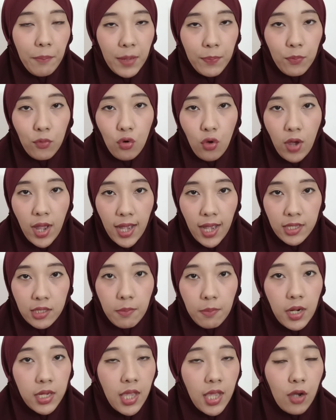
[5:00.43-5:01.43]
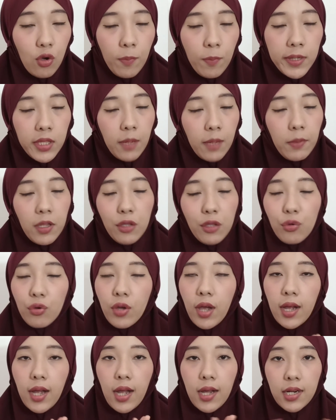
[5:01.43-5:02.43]
40H. Sebenarnya aku pertamanya
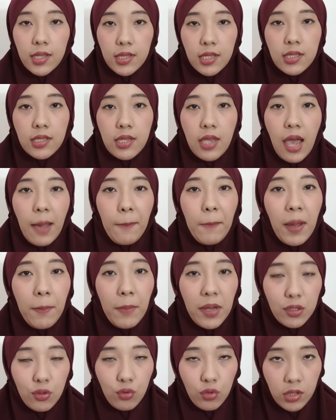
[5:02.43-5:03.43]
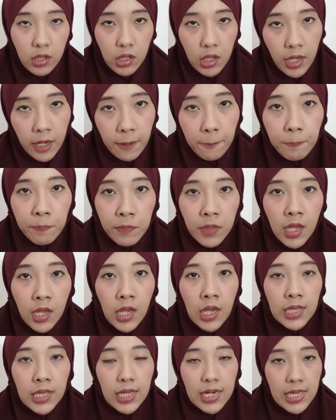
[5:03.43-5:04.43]
juga nggak ngerti sih apa maksudnya.
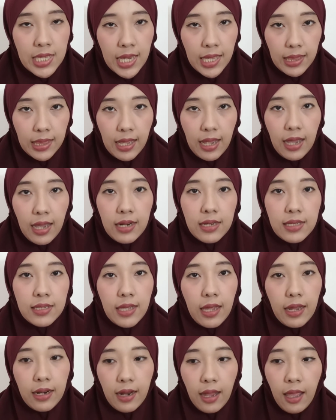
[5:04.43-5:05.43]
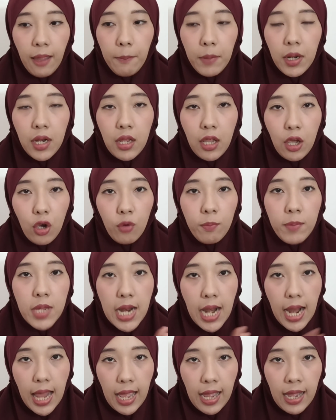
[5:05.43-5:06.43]
Ternyata di sana beliau
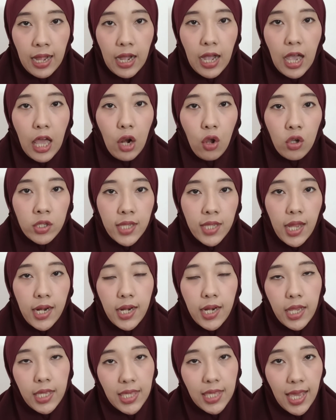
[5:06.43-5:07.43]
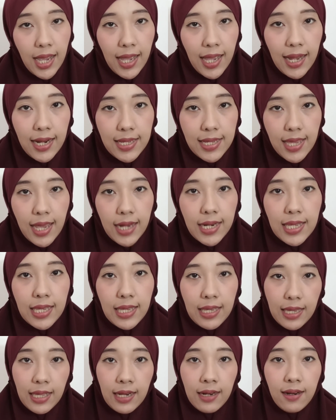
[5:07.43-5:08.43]
bilang kalau seandainya kalian
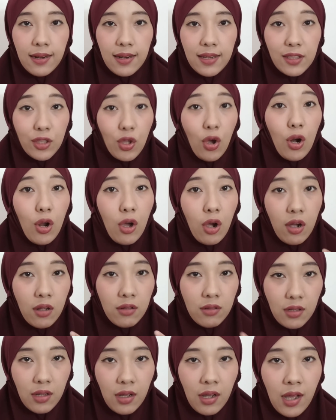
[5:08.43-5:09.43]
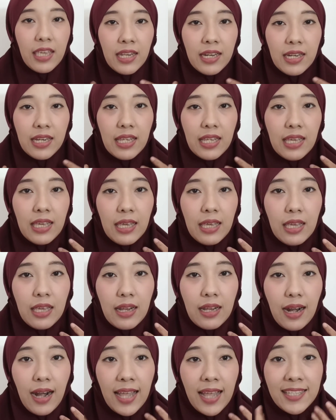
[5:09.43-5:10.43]
ingin ditolong Allah, ingin
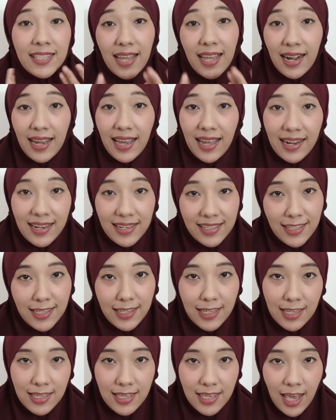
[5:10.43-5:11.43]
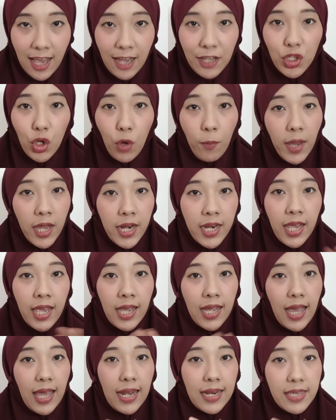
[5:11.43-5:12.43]
dilancarkan rezekinya, coba deh
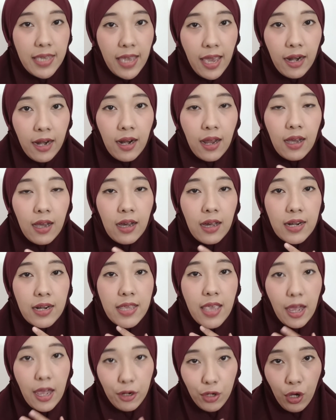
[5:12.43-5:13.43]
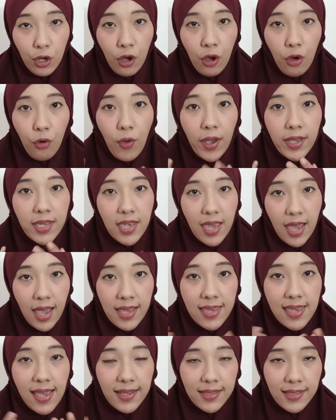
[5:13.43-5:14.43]
kalian uh, eh, Riadoh
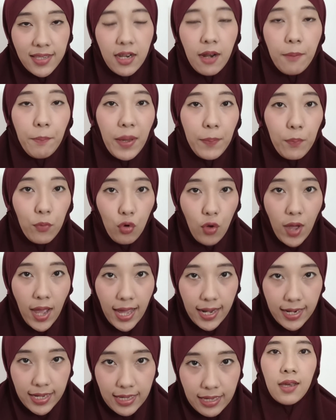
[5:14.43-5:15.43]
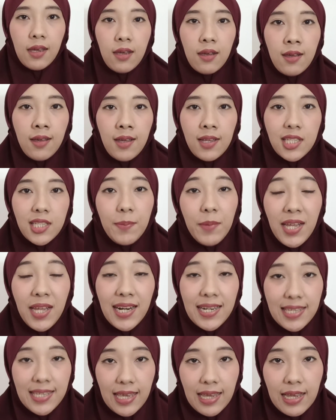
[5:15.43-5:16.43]
Waqiah Yasin 40 hari.
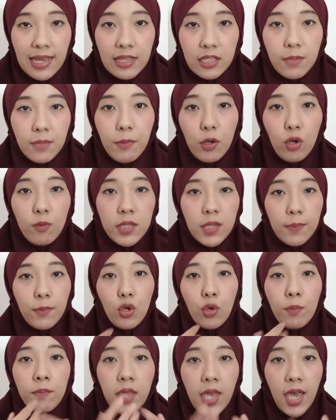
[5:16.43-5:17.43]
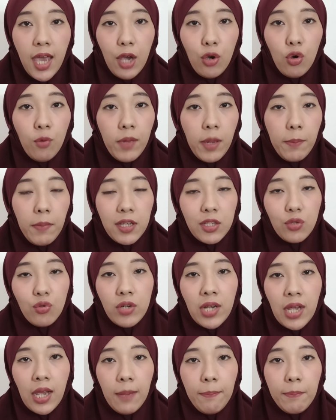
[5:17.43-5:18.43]
Sebenarnya sebelum-sebelumnya aku memang
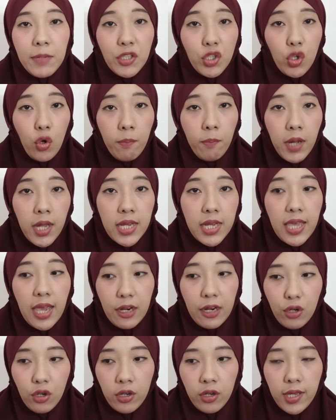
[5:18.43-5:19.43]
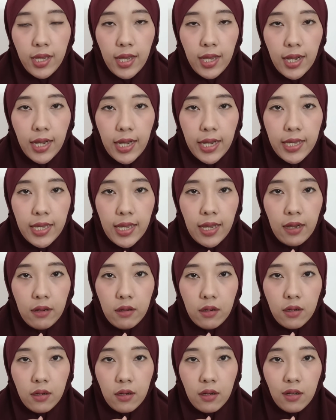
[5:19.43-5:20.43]
sudah mencoba riadoh ya kayak
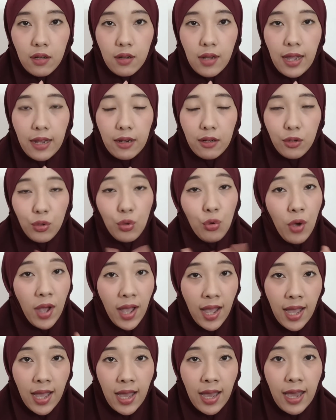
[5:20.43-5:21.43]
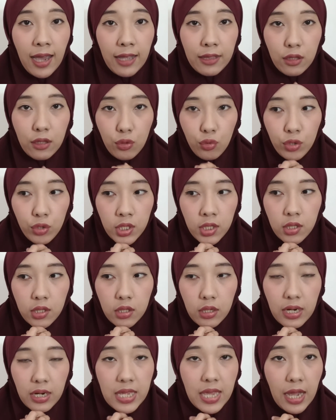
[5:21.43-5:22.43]
uh, duha
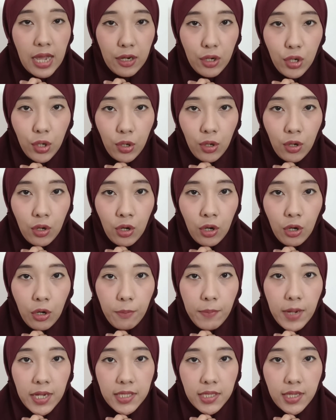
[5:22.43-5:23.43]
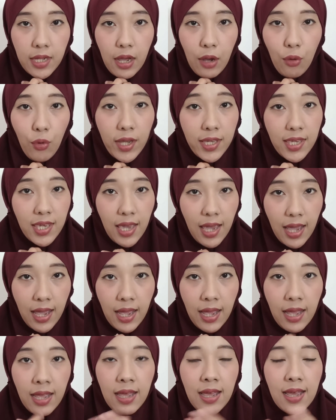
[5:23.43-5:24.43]
terus riadoh baca
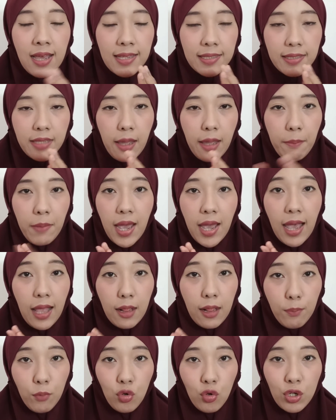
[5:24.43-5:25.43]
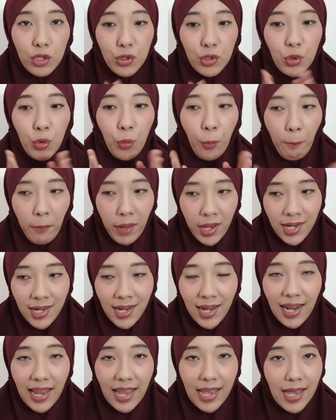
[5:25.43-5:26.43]
wakiah sama al-mulk
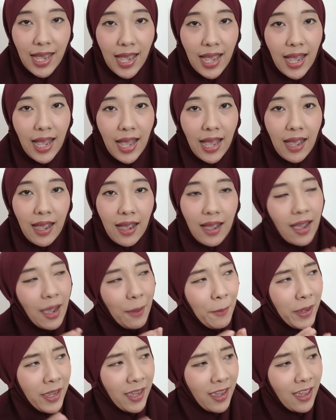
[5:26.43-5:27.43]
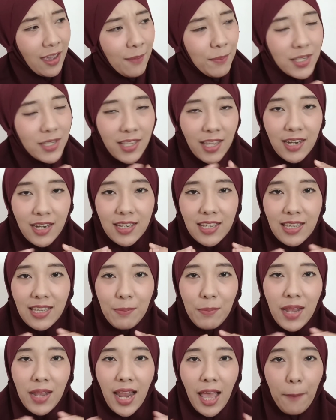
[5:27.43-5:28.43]
cuman nggak apa ya bisa
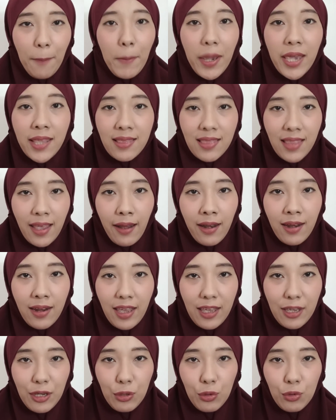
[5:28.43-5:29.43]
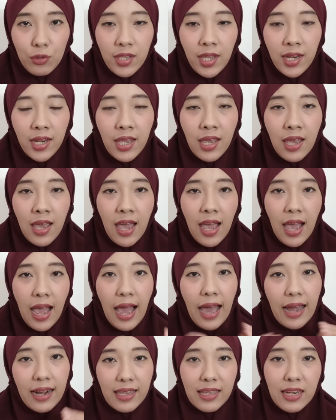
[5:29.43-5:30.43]
dibilang maintain kayak gitu jadi
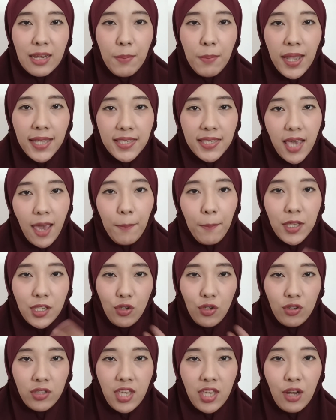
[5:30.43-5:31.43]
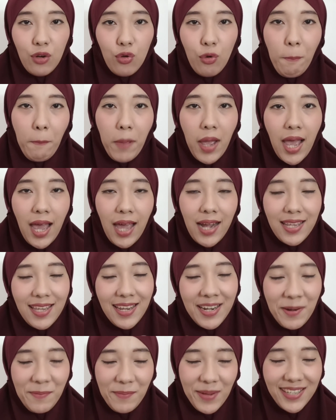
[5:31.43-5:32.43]
hari ini baca besoknya lupa
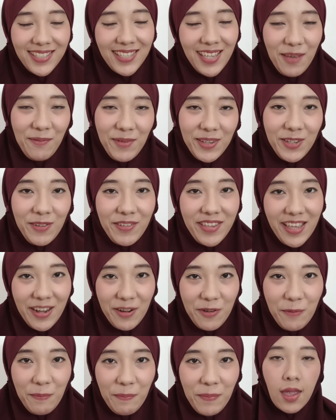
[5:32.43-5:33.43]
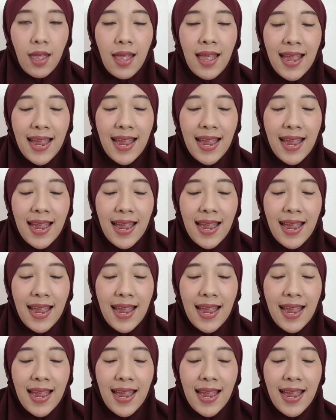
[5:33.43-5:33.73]
hari ini baca besoknya lupa